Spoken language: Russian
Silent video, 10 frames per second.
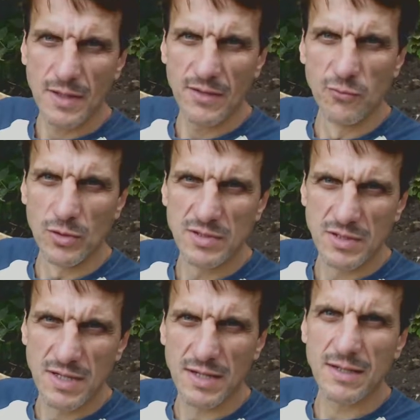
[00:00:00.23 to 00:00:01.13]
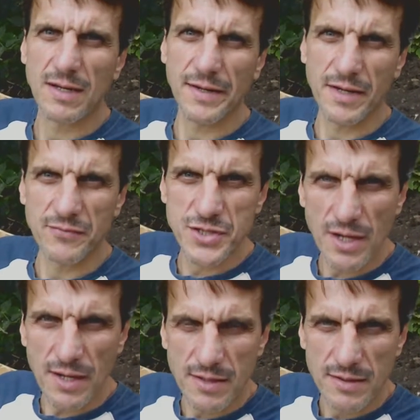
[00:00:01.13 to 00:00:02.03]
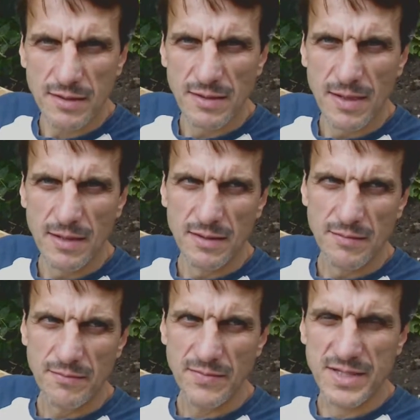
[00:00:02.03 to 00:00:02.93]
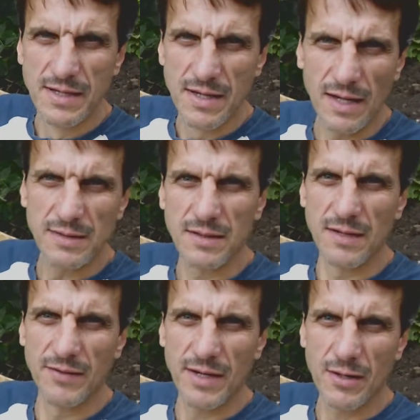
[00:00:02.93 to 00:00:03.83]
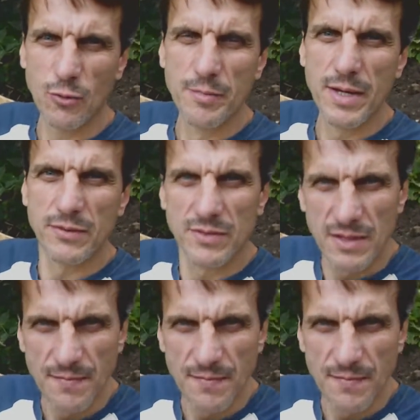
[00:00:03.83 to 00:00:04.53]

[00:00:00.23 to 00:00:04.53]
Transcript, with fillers: И вот, как харьковчане, деликатно говоря, умеют